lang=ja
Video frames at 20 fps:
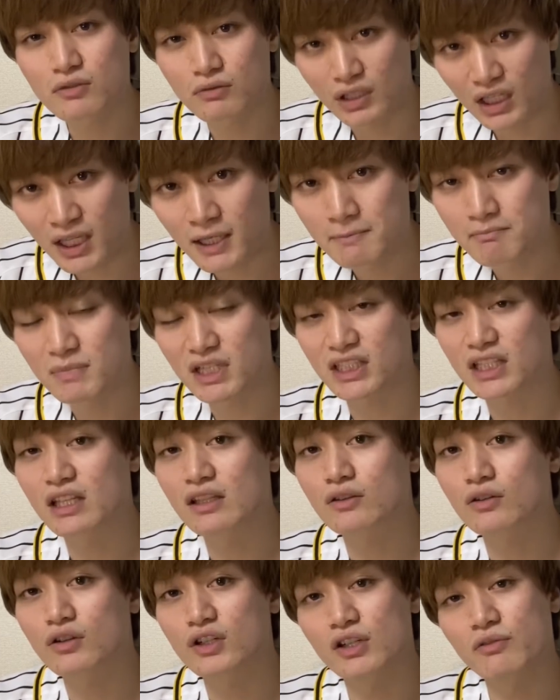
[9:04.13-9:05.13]
よね。まあ、先
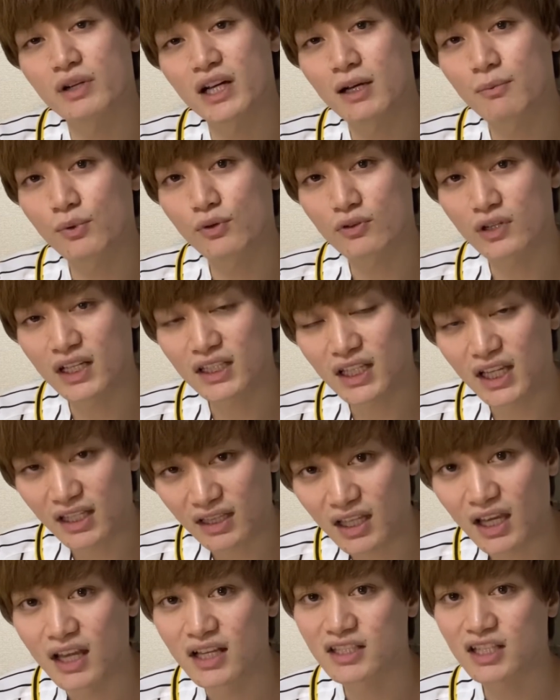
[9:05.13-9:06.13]
頭にフォアボールを与え
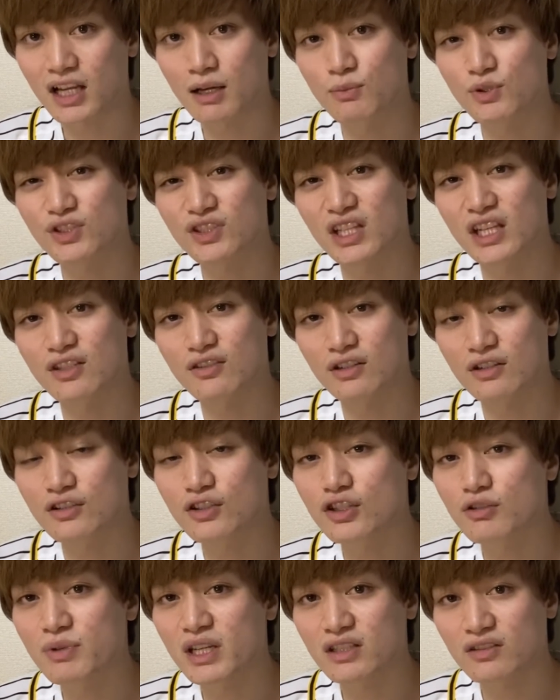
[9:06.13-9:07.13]
て、坂本選手に
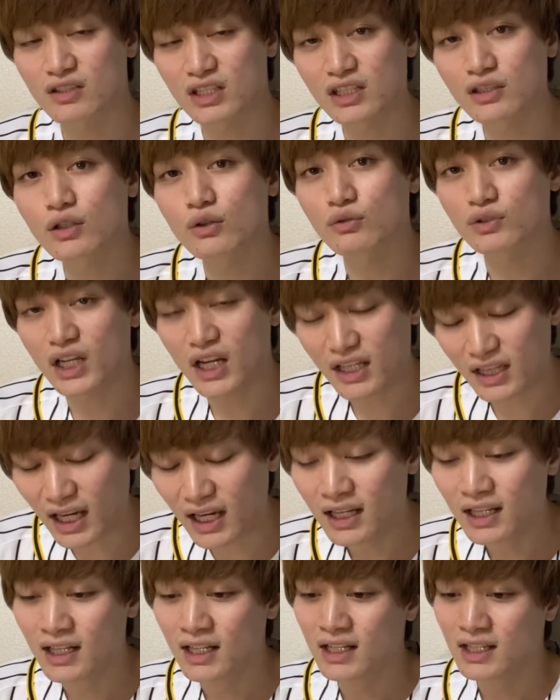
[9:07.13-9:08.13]
ツーベースヒットを打たれた。